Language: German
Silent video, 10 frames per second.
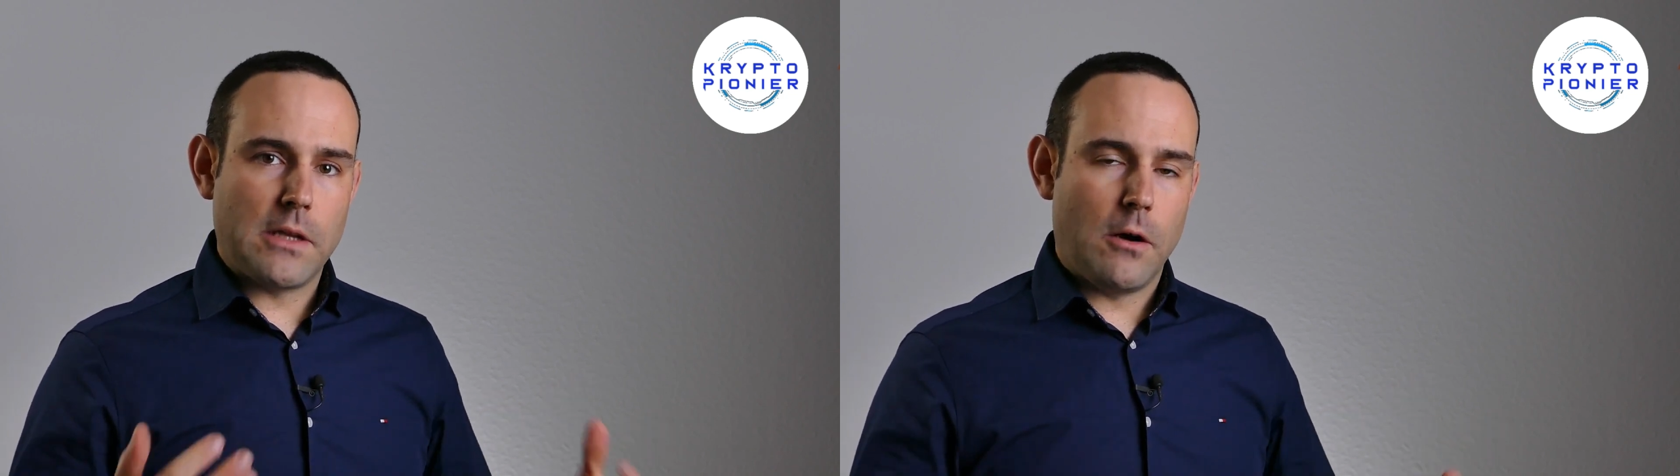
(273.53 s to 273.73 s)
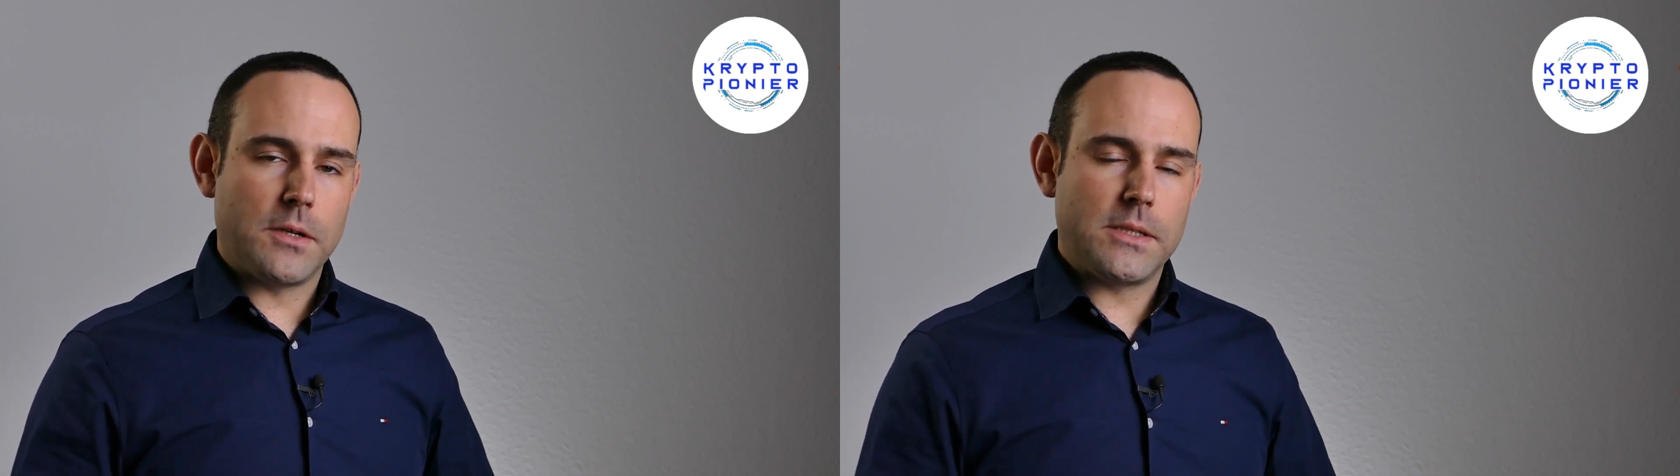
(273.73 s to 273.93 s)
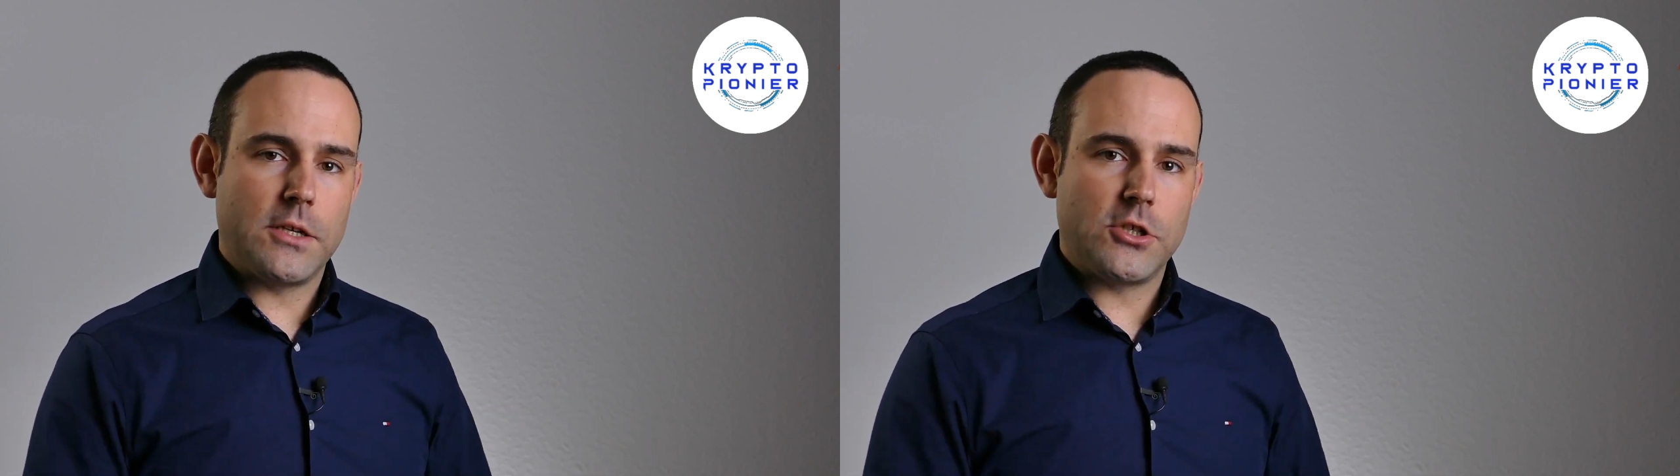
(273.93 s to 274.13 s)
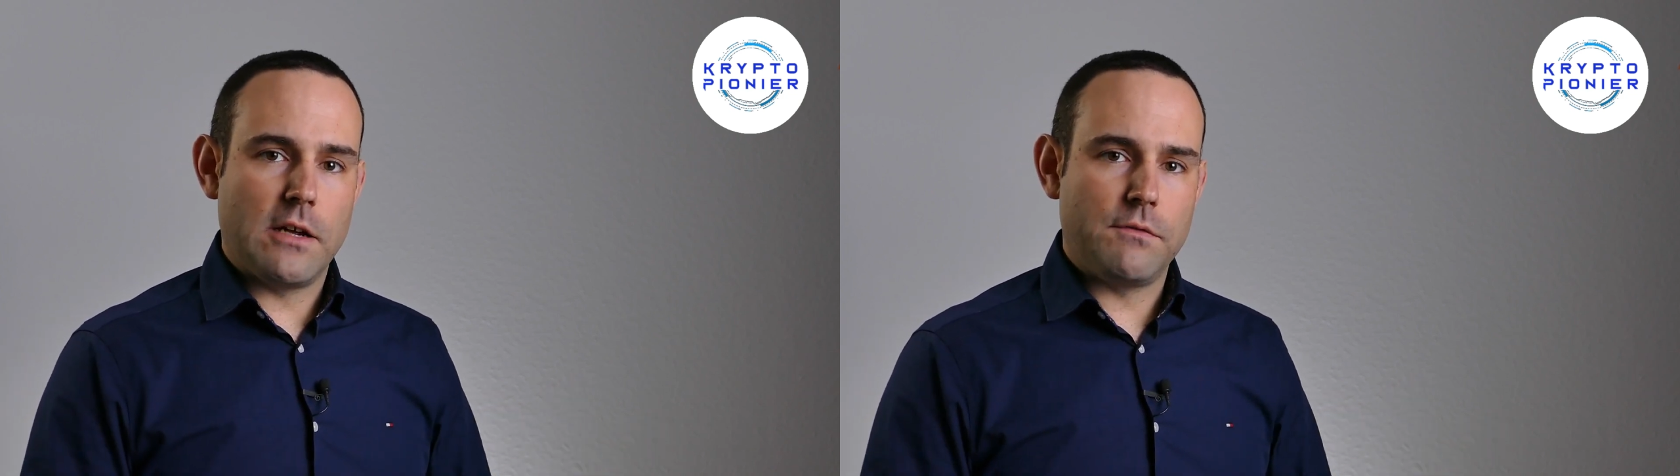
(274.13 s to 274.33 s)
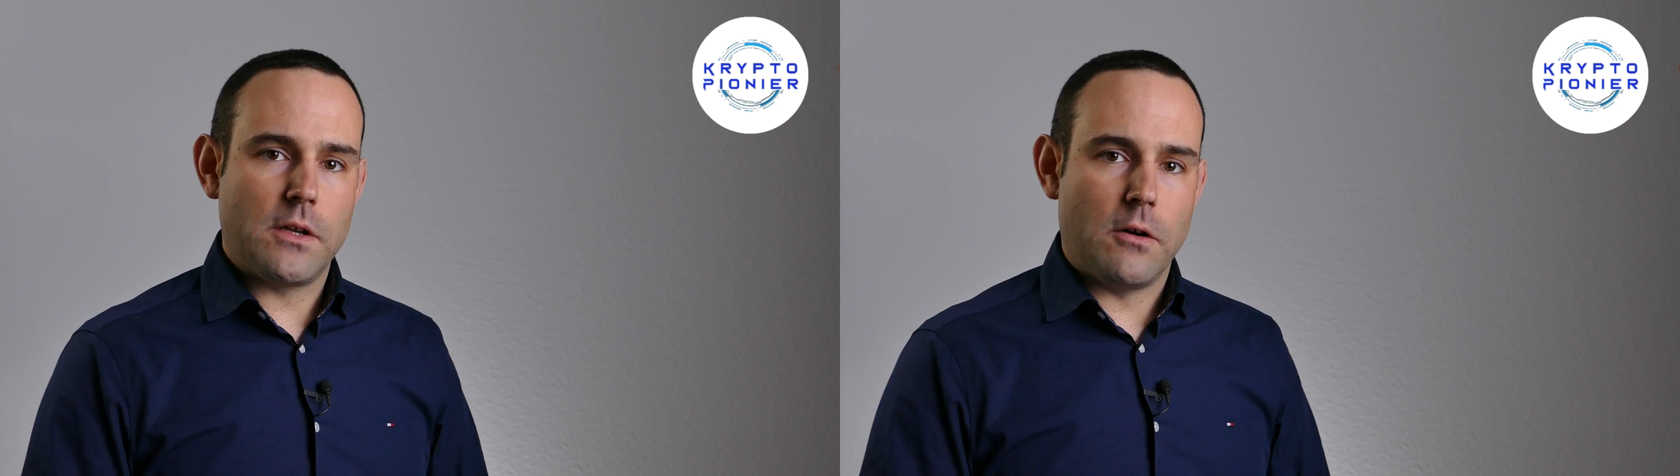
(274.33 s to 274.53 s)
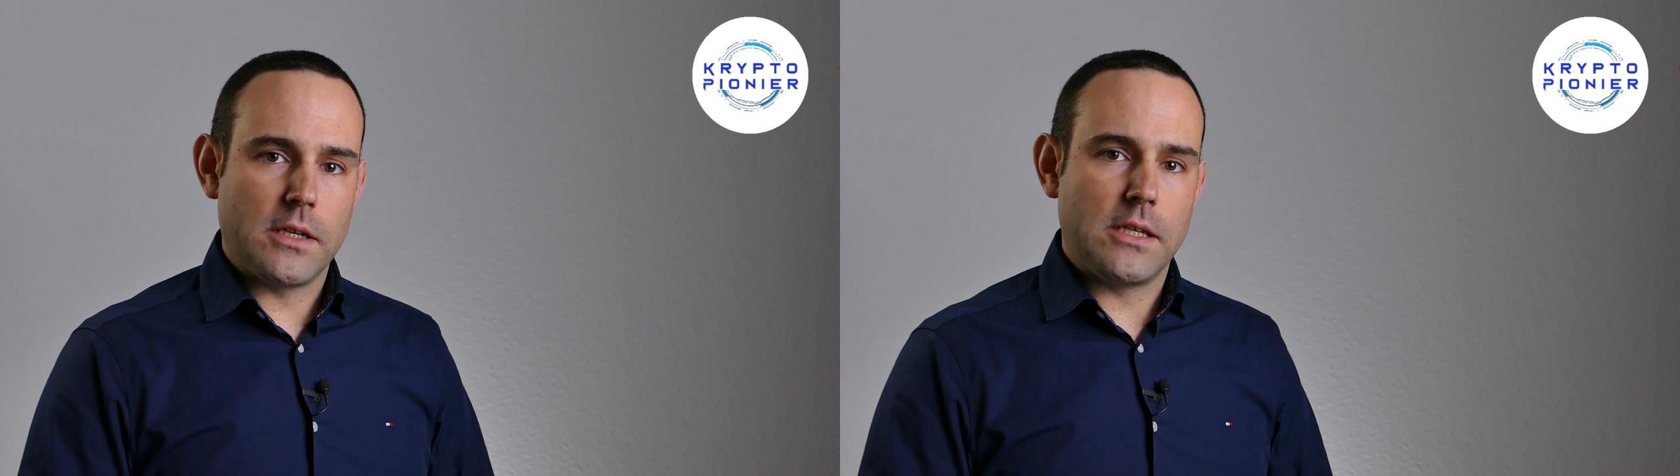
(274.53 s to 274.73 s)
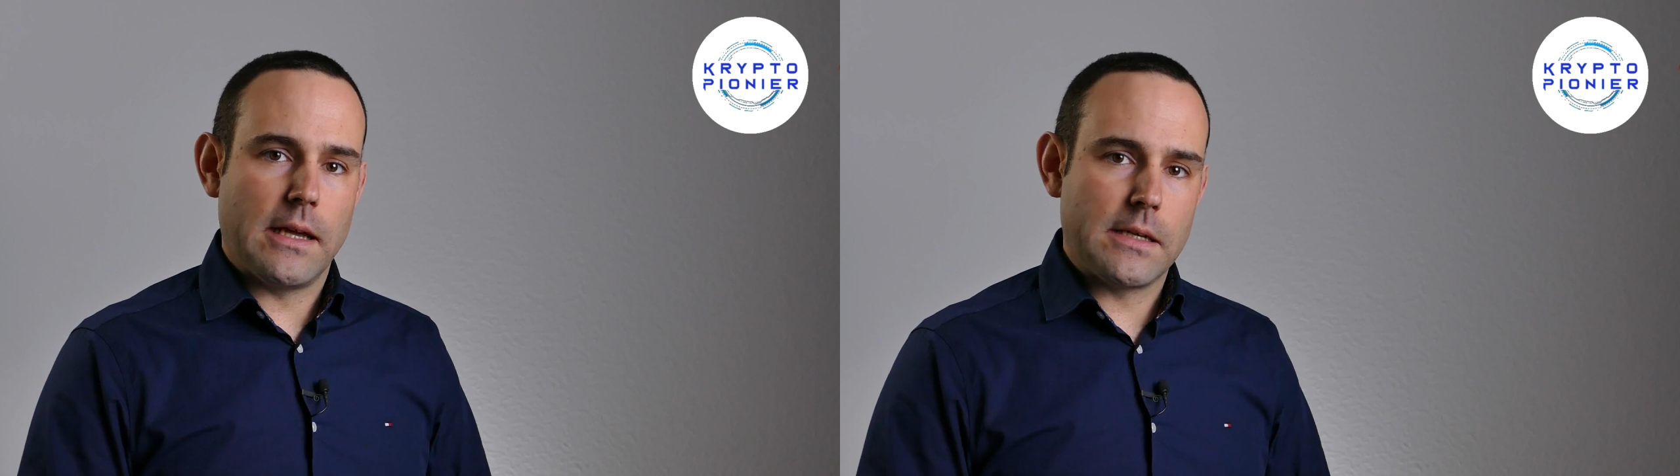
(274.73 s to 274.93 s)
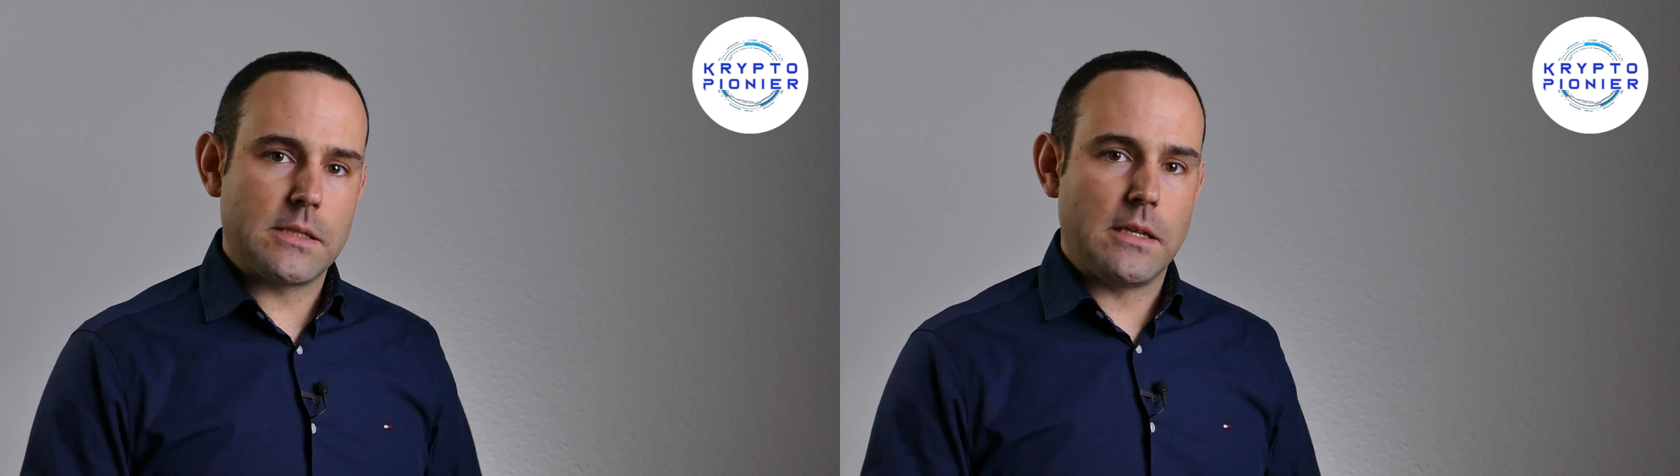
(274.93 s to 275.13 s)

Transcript: Tagesgeschäft gar nicht erst